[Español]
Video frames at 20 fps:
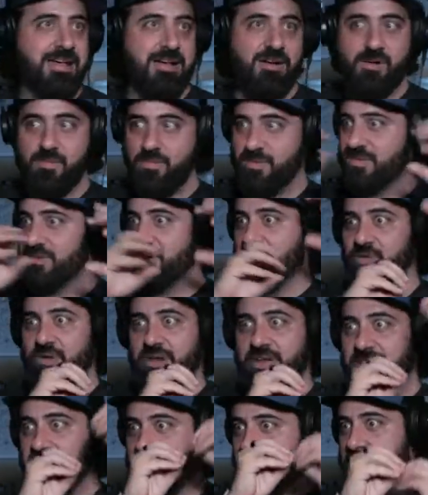de cómo se
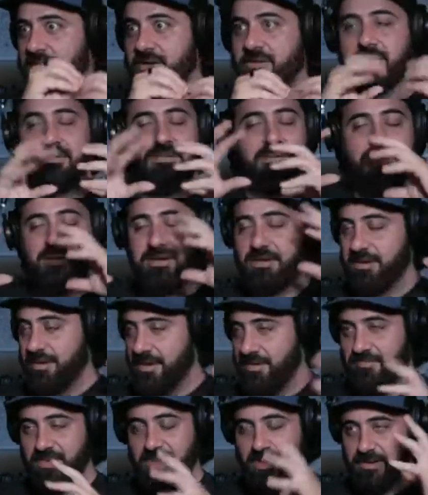conectaba con
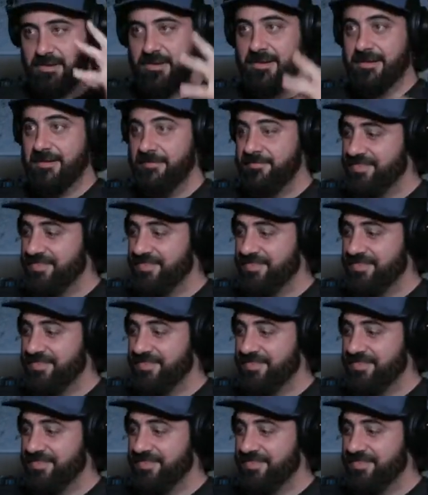en fin,